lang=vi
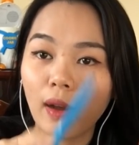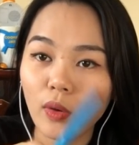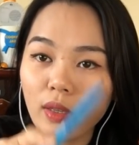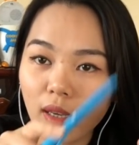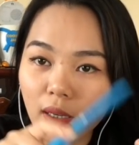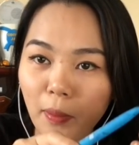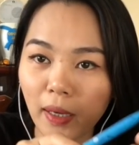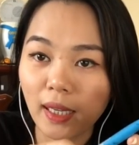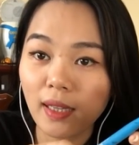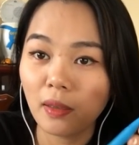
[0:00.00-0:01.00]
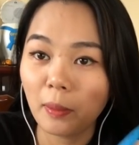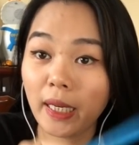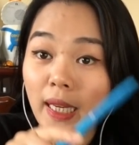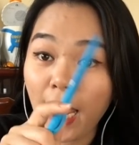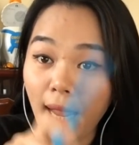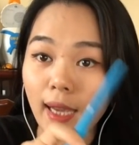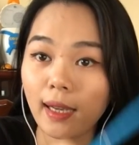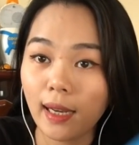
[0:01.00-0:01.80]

đối với mà cái người mà đi hát